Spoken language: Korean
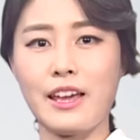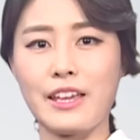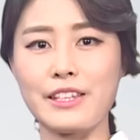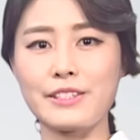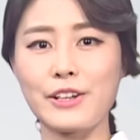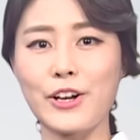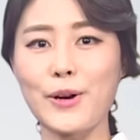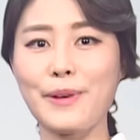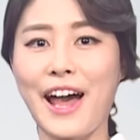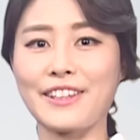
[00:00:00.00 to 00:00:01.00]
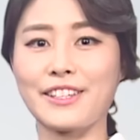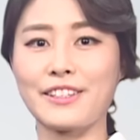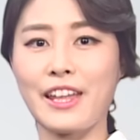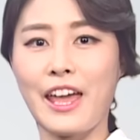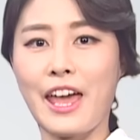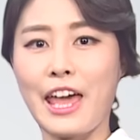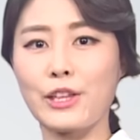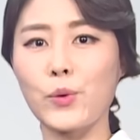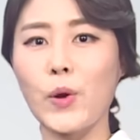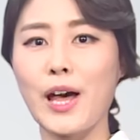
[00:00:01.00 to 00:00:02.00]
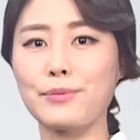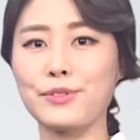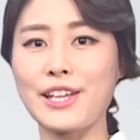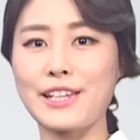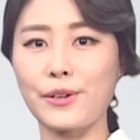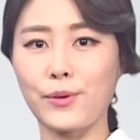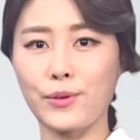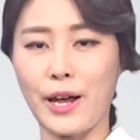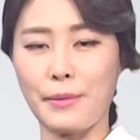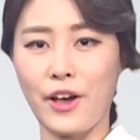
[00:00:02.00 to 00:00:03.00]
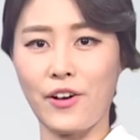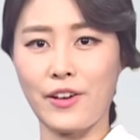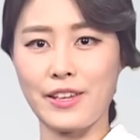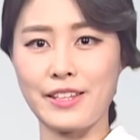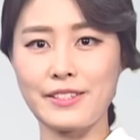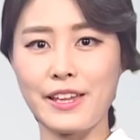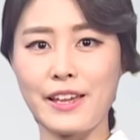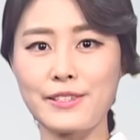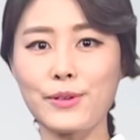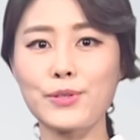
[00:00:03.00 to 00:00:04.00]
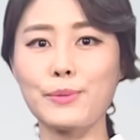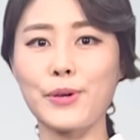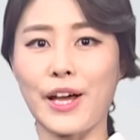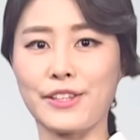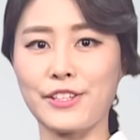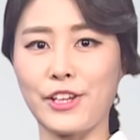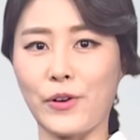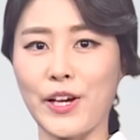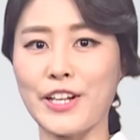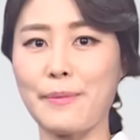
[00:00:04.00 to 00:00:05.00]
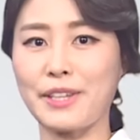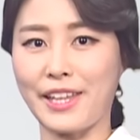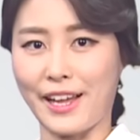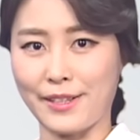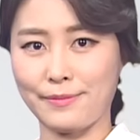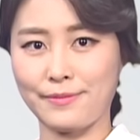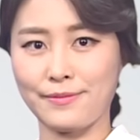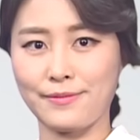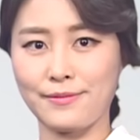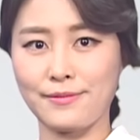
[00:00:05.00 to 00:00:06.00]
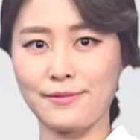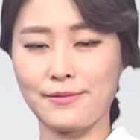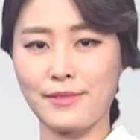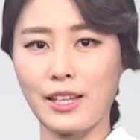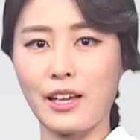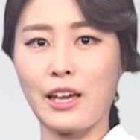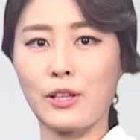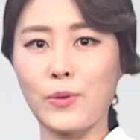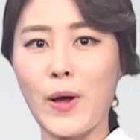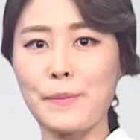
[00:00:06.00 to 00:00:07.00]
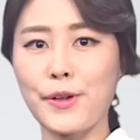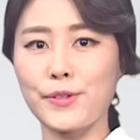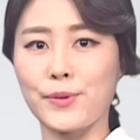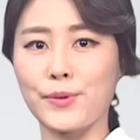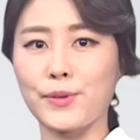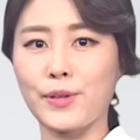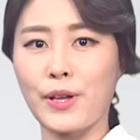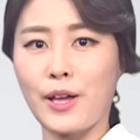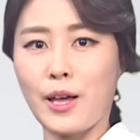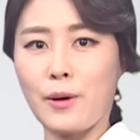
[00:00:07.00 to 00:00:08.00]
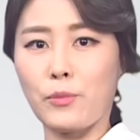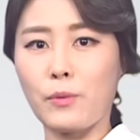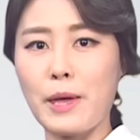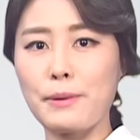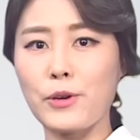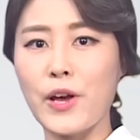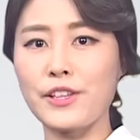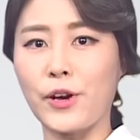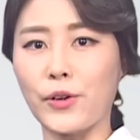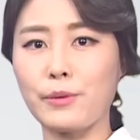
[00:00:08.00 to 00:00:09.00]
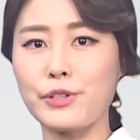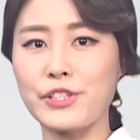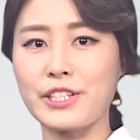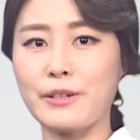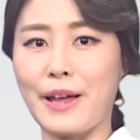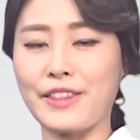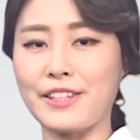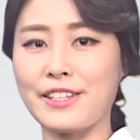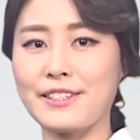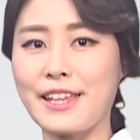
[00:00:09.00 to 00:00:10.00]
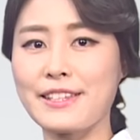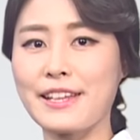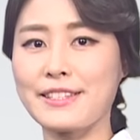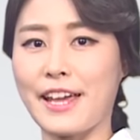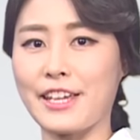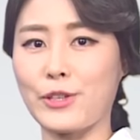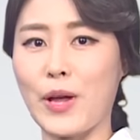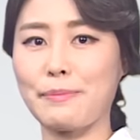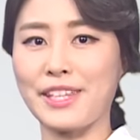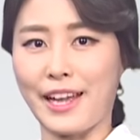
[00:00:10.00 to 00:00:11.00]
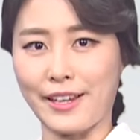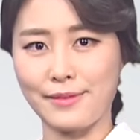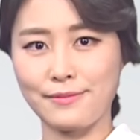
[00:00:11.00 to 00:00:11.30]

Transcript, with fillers: 이처럼 간은 해독과 분해작용을 하며 인체의 청소부 같은 역할을 합니다. 또 한편으론 몸에 필요한 여러 물질을 만드는 생산자이기도 합니다.